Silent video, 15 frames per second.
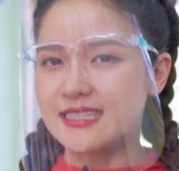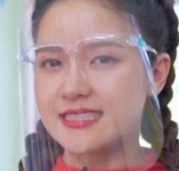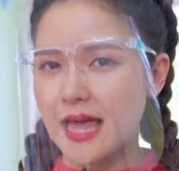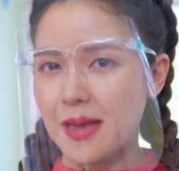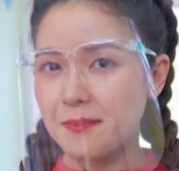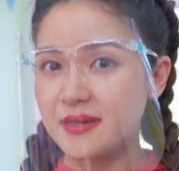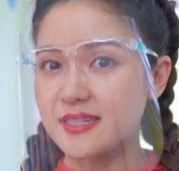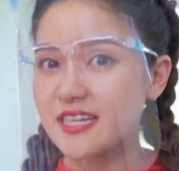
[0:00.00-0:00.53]
แต่
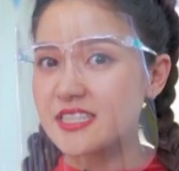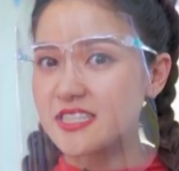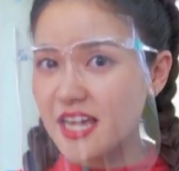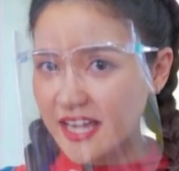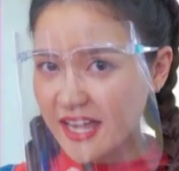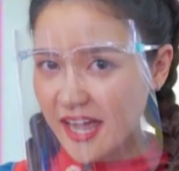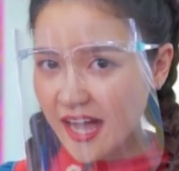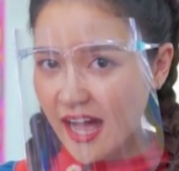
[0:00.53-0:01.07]
ไม่ได้ใช้
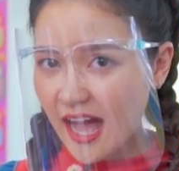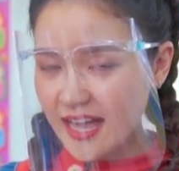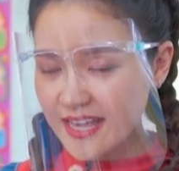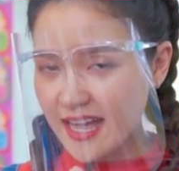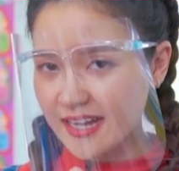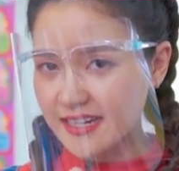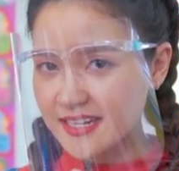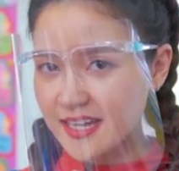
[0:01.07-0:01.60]
แค่ขา
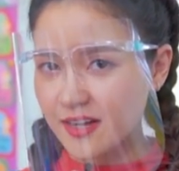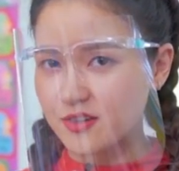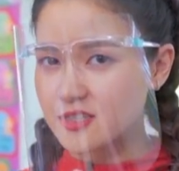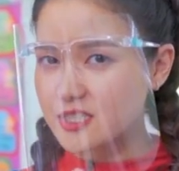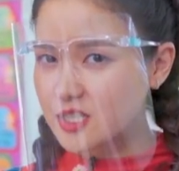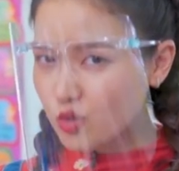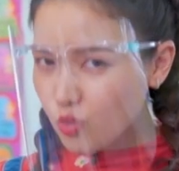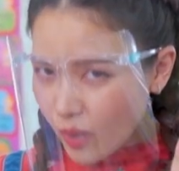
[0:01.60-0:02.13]
อย่างเดียว
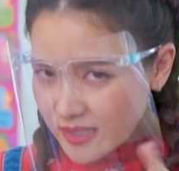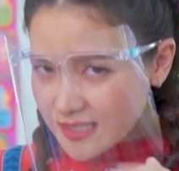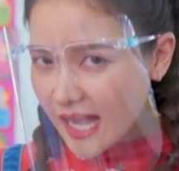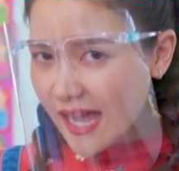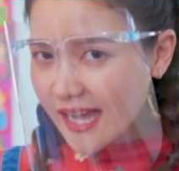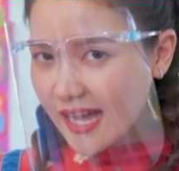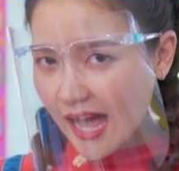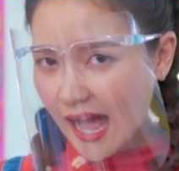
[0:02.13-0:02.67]
ถือว่า
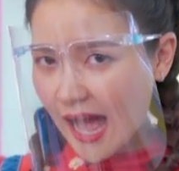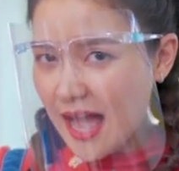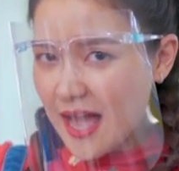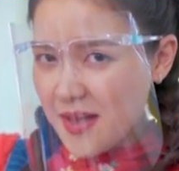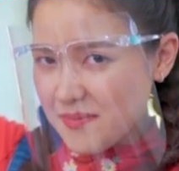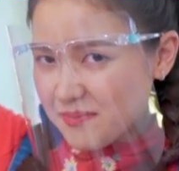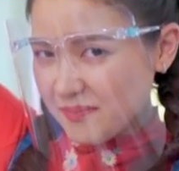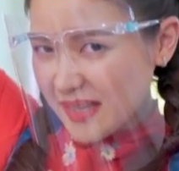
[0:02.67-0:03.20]
ใช่ค่ะ
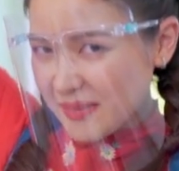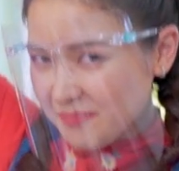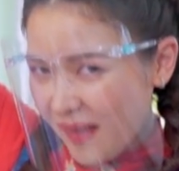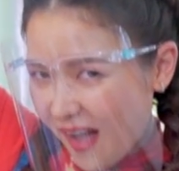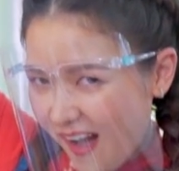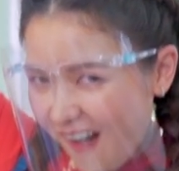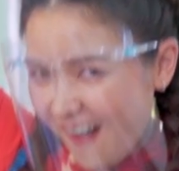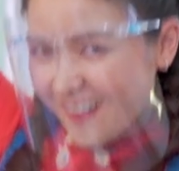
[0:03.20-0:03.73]
ปิ๊งป
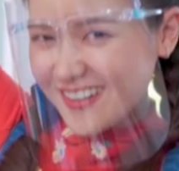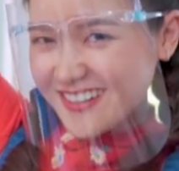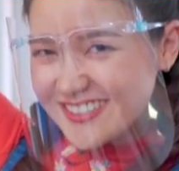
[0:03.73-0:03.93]
อง